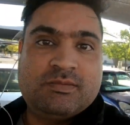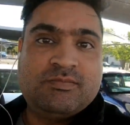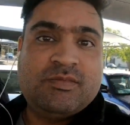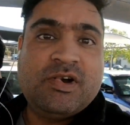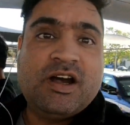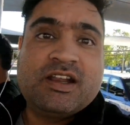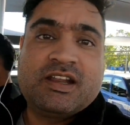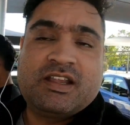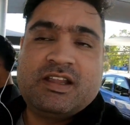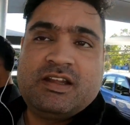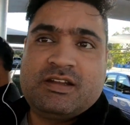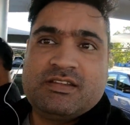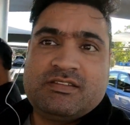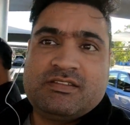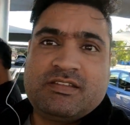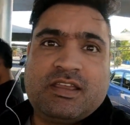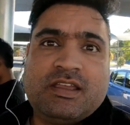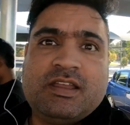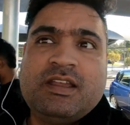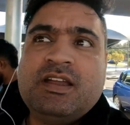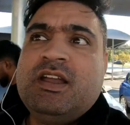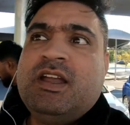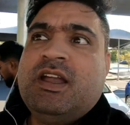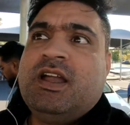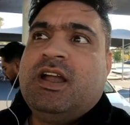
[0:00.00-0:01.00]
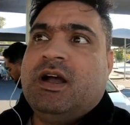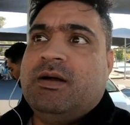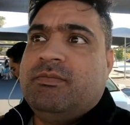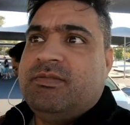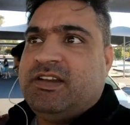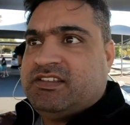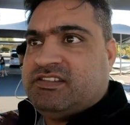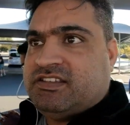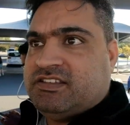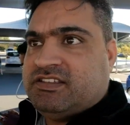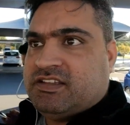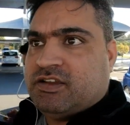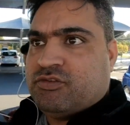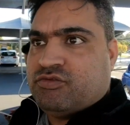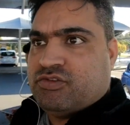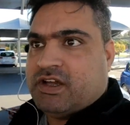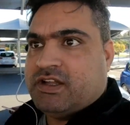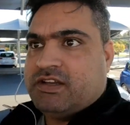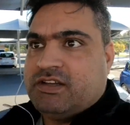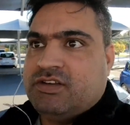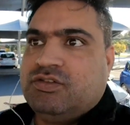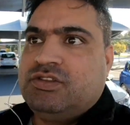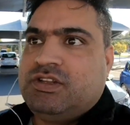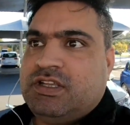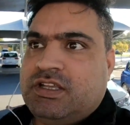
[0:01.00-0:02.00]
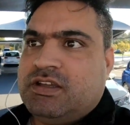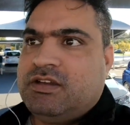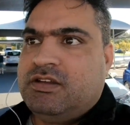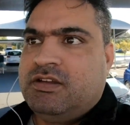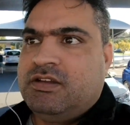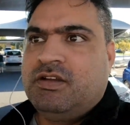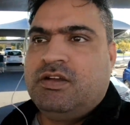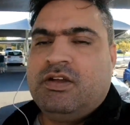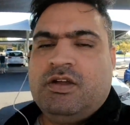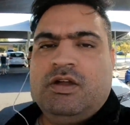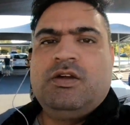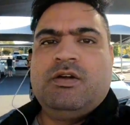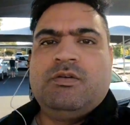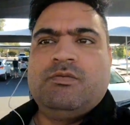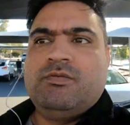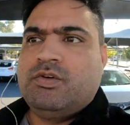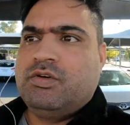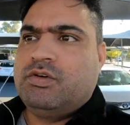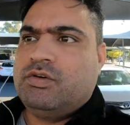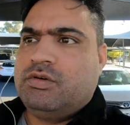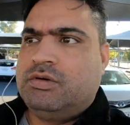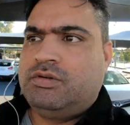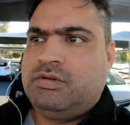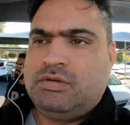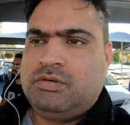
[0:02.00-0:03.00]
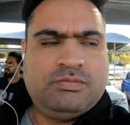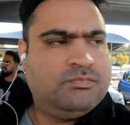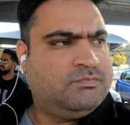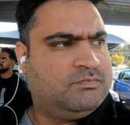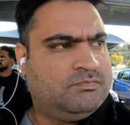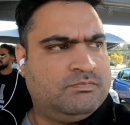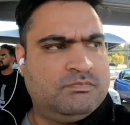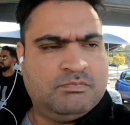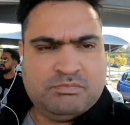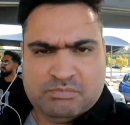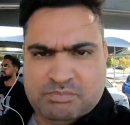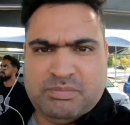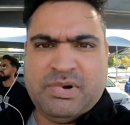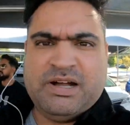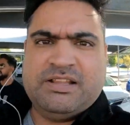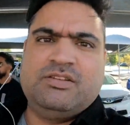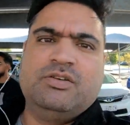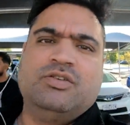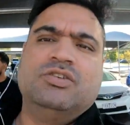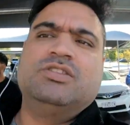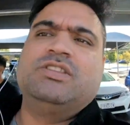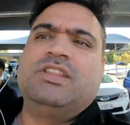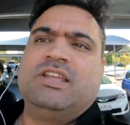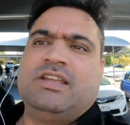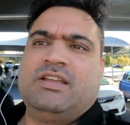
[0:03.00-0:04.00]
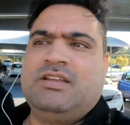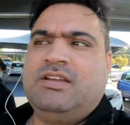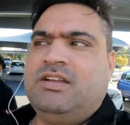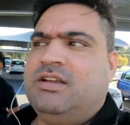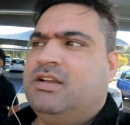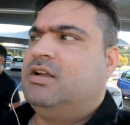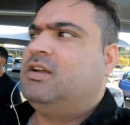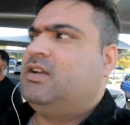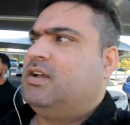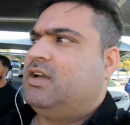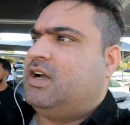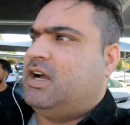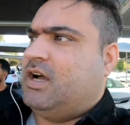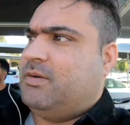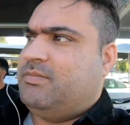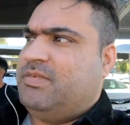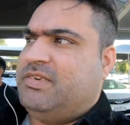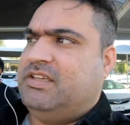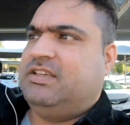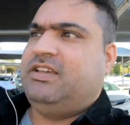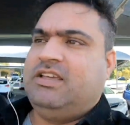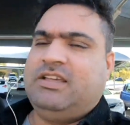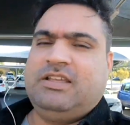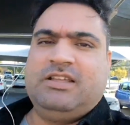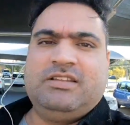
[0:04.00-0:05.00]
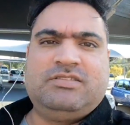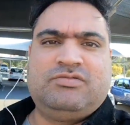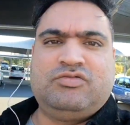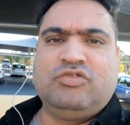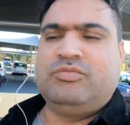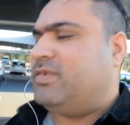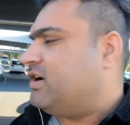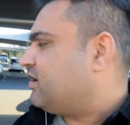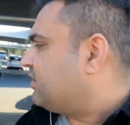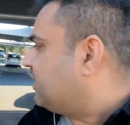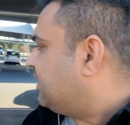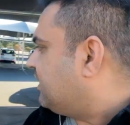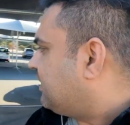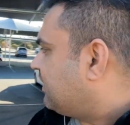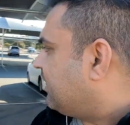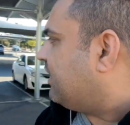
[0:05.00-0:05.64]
से मार्केट से हमने चीज़ें उठानी होती हैं वो बंद होते हैं अभी सुबह के